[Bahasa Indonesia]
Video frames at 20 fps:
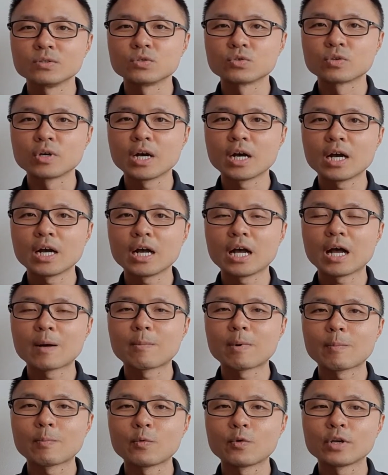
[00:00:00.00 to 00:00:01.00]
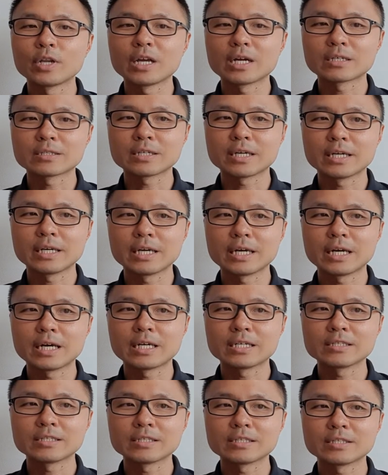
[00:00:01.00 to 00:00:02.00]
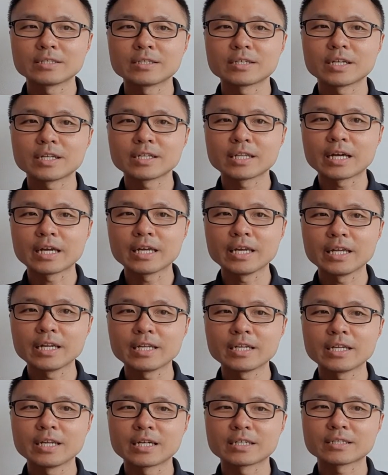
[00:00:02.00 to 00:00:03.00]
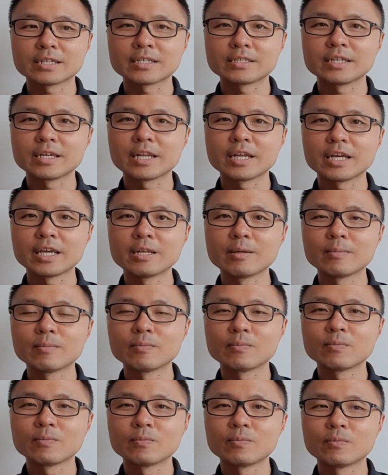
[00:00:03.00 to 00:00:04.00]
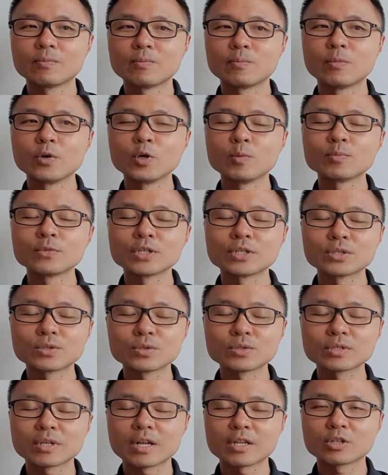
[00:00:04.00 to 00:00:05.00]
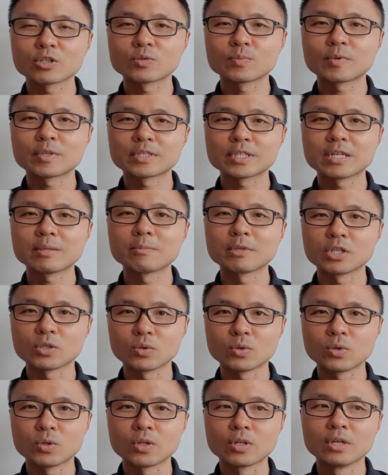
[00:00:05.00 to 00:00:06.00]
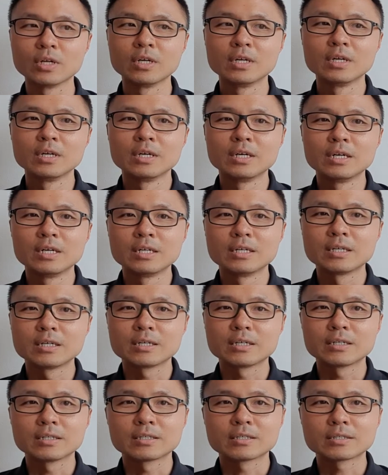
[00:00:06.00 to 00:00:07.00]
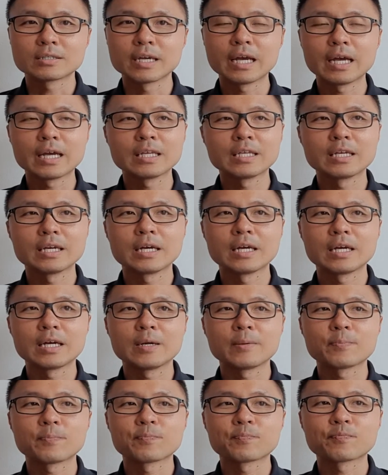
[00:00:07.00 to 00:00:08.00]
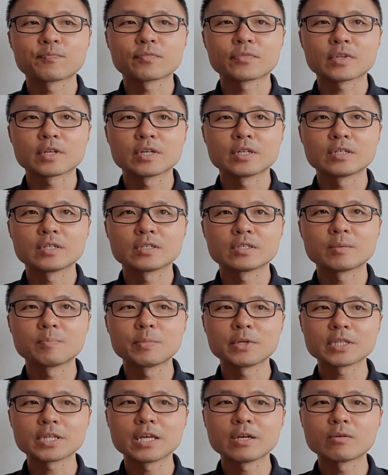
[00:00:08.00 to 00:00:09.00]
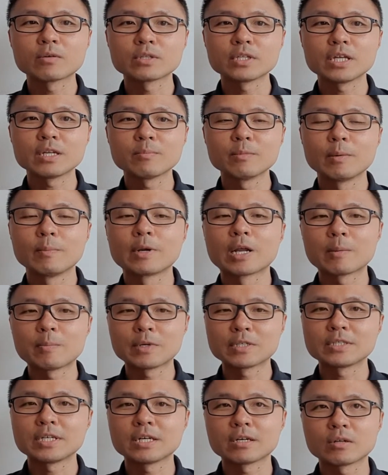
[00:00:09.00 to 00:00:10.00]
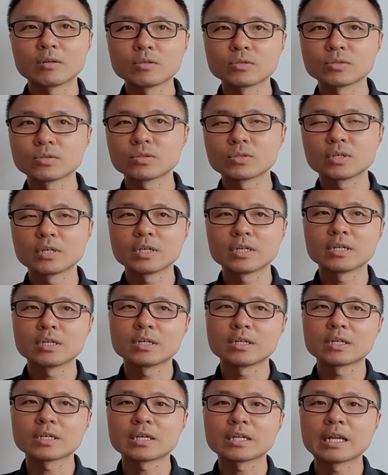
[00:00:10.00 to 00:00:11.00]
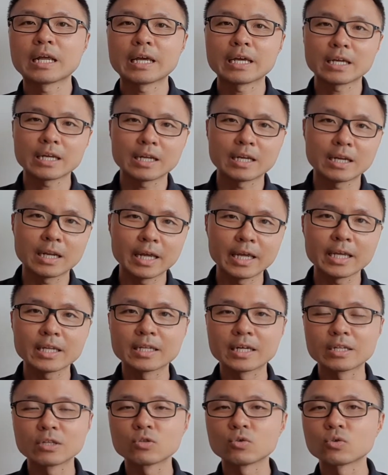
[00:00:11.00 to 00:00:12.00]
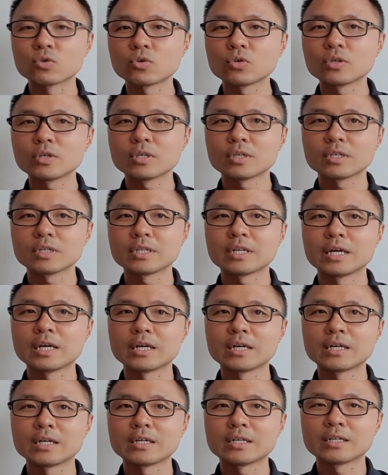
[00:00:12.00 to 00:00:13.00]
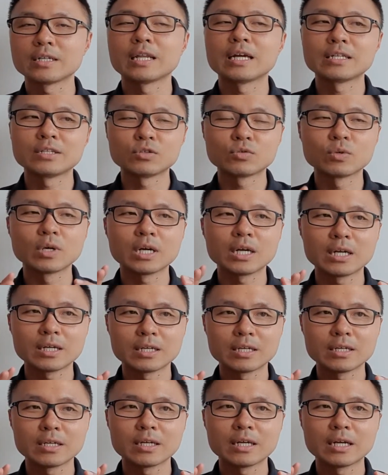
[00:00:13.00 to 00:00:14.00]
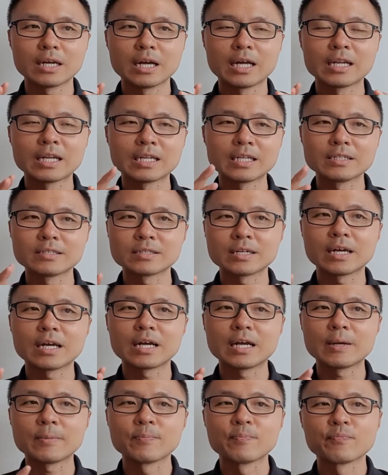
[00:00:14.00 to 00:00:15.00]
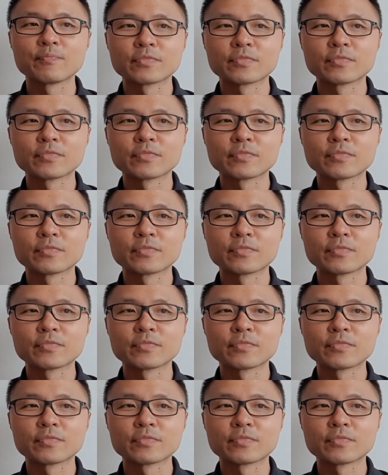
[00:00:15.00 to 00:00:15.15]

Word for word: Juga apapun yang saya ceritain, yang saya sharingin belum tentu 100% betul. Saya hanya sempat ngikutin beberapa siklus uh, kenaik naik dan turun da, dan juga analisa